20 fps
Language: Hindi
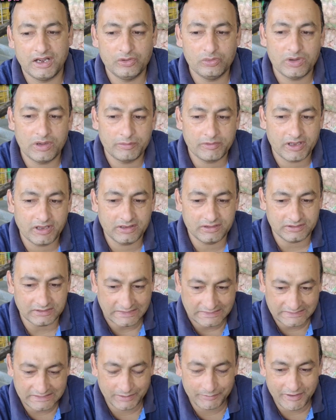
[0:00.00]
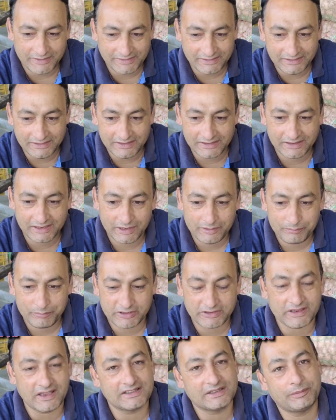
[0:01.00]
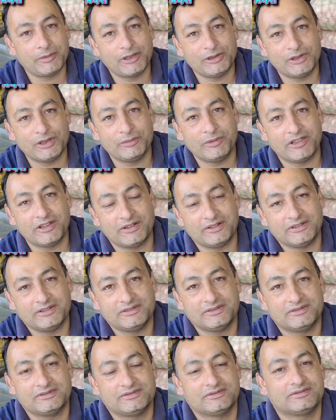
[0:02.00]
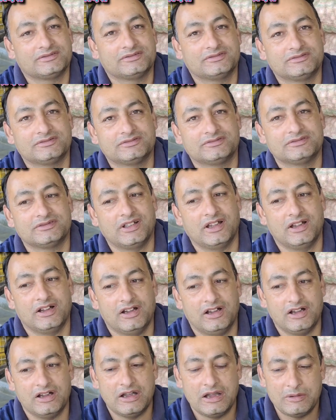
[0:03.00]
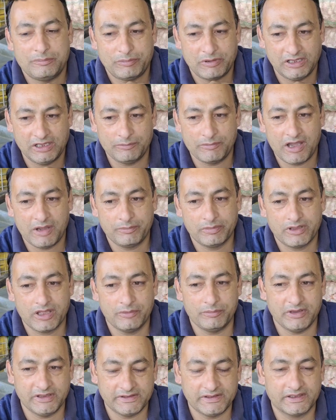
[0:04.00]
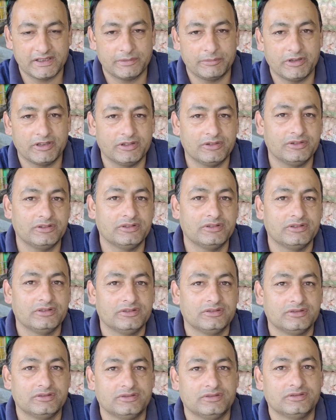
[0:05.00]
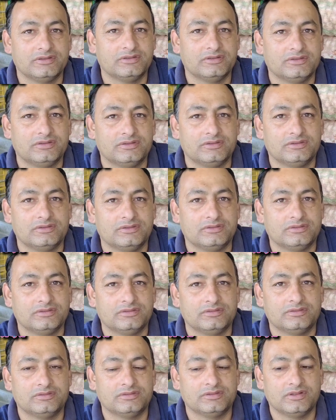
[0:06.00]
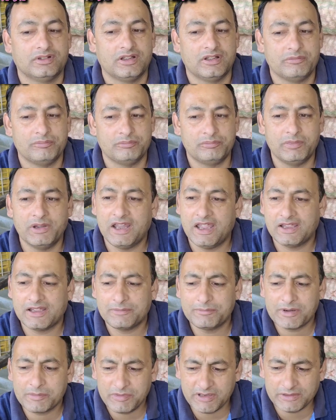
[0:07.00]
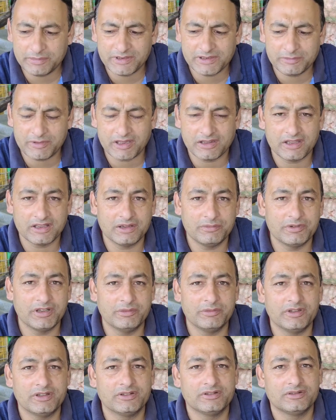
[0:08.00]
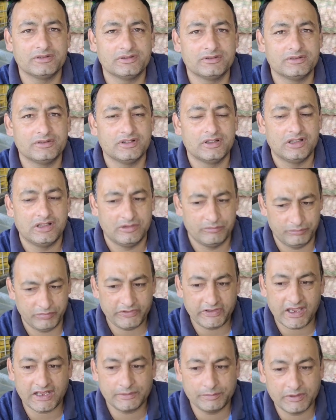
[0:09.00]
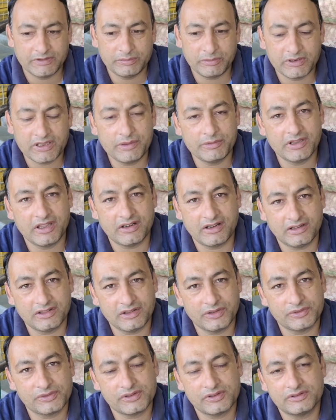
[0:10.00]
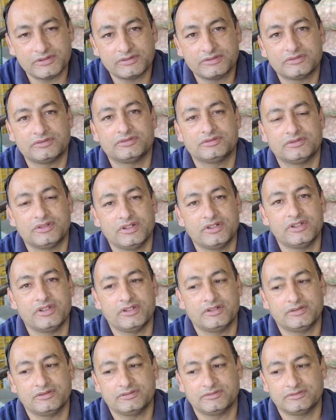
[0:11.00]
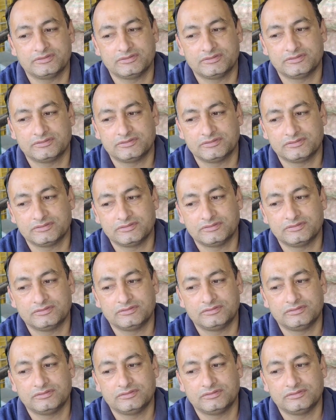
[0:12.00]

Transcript: आड़ू आपका दस रुपये से लेके पचास रुपये किलो तक बिक रहा है पलम पलम आपका बीस एक रुपये किलो ब्लैक नंबर आ रहा है ब्लैक अमर बीच बीच में आता है कभी कभी क्या प्राइस पचास पचपन का बजाय रहता है उसका और